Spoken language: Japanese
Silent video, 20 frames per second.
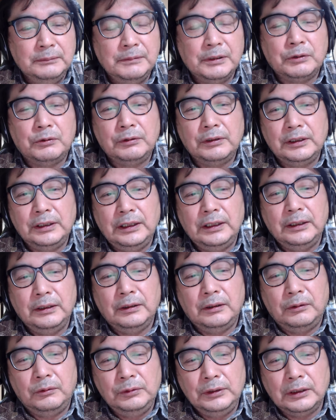まあ、これ
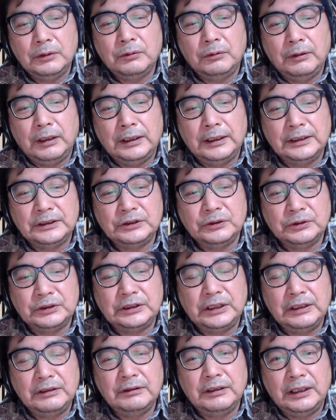ね、親子の話を
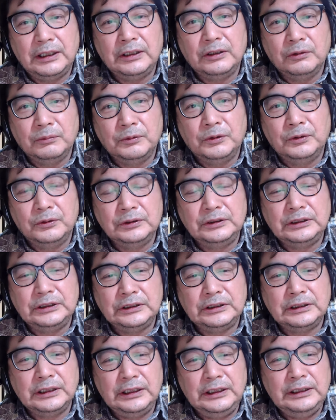しているけれども、
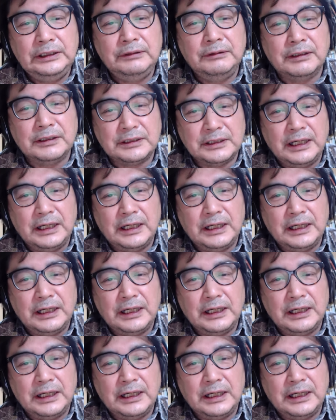実際には